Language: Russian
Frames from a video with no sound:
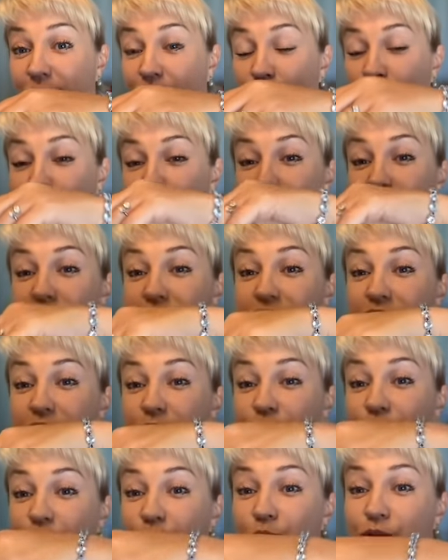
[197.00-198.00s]
увидите,
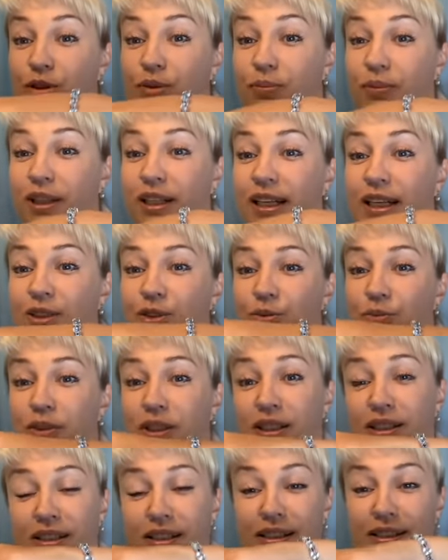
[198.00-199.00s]
он будет мелькать у
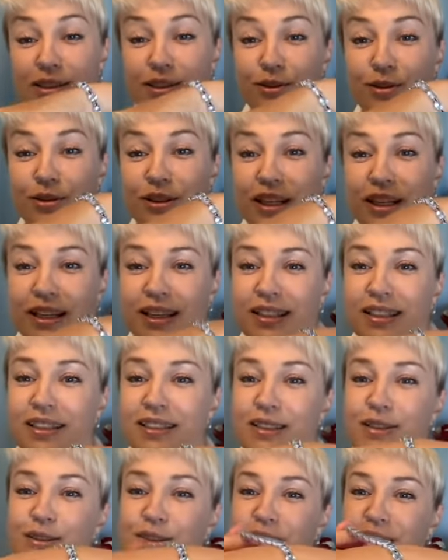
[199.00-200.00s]
меня здесь на руке. Я
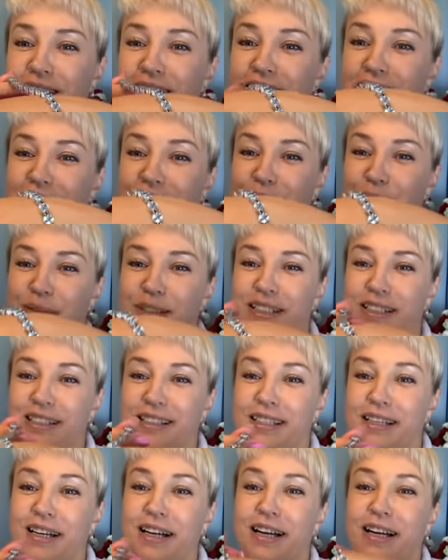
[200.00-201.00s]
надеюсь, она не
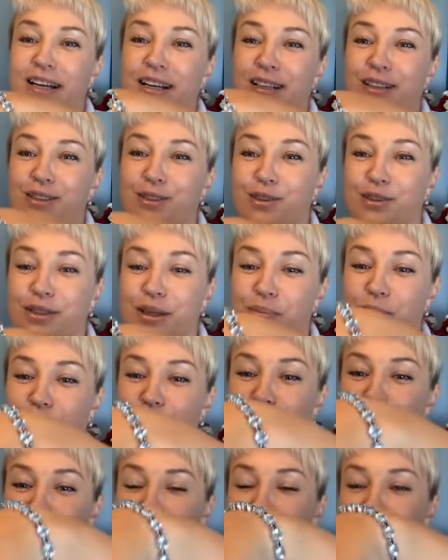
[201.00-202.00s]
обидится, что она
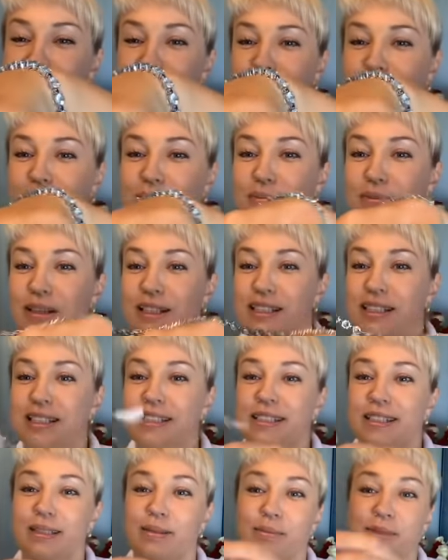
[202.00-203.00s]
полюбуется своим
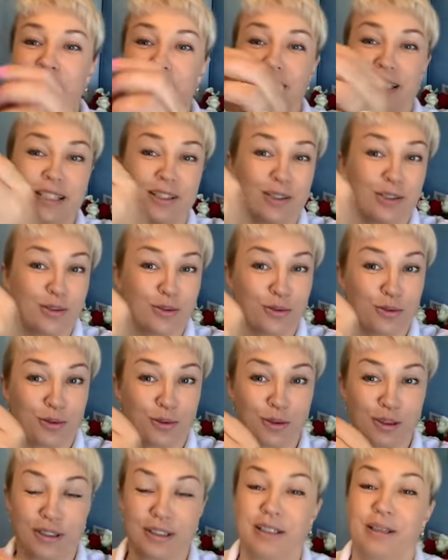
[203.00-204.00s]
браслетиком. Этикеточку
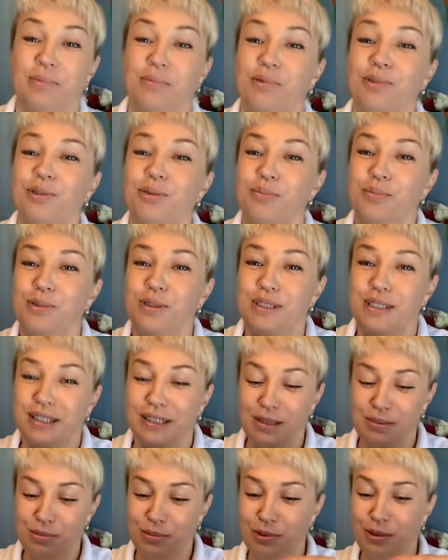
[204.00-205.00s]
трогать не буду, пусть
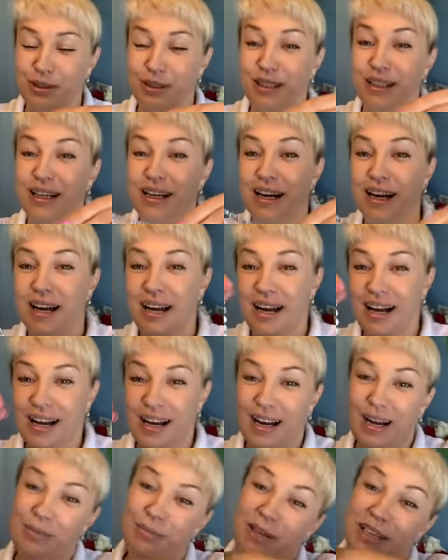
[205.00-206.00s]
она будет.
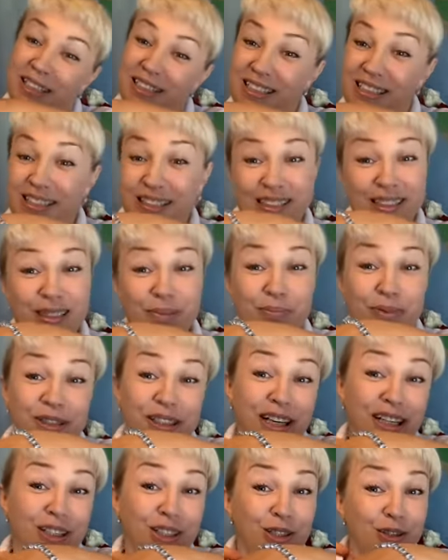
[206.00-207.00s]
А браслетик
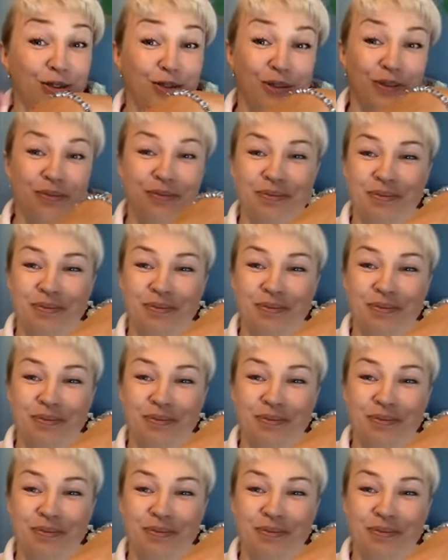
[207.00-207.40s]
поношу.